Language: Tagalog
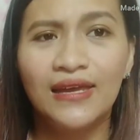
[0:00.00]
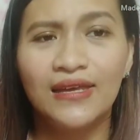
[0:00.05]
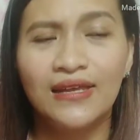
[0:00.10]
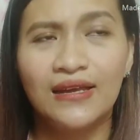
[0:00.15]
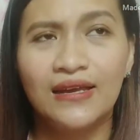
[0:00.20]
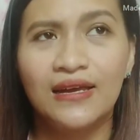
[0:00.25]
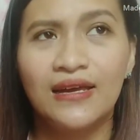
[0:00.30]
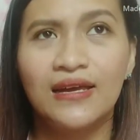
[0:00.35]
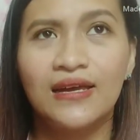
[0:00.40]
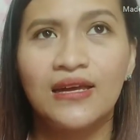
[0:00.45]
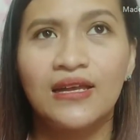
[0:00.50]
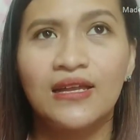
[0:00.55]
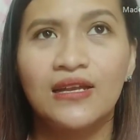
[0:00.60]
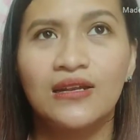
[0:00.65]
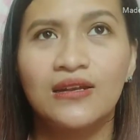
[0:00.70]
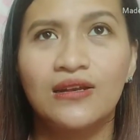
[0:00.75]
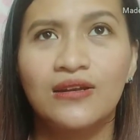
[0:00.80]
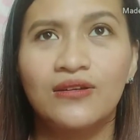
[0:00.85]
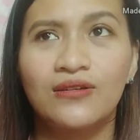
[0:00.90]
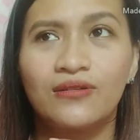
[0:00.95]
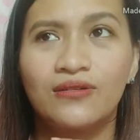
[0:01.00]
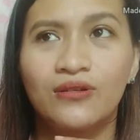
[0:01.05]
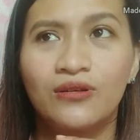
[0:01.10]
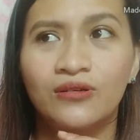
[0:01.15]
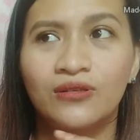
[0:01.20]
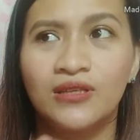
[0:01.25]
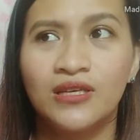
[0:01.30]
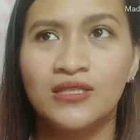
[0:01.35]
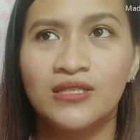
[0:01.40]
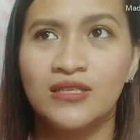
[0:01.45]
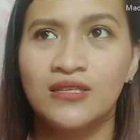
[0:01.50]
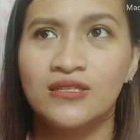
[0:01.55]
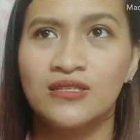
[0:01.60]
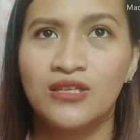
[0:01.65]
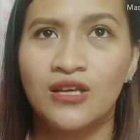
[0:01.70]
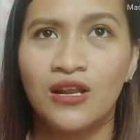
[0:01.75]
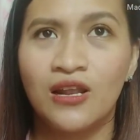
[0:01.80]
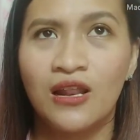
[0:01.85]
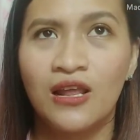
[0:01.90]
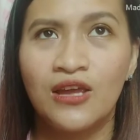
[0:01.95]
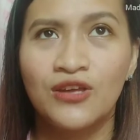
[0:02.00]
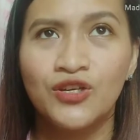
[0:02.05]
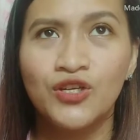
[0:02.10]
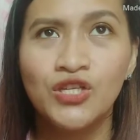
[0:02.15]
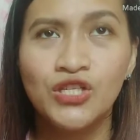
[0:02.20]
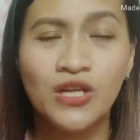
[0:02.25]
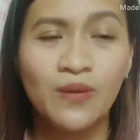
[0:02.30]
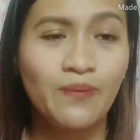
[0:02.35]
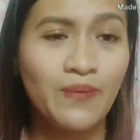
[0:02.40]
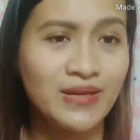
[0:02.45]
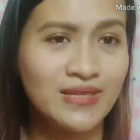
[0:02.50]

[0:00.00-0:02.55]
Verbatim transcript: na long distance relationship,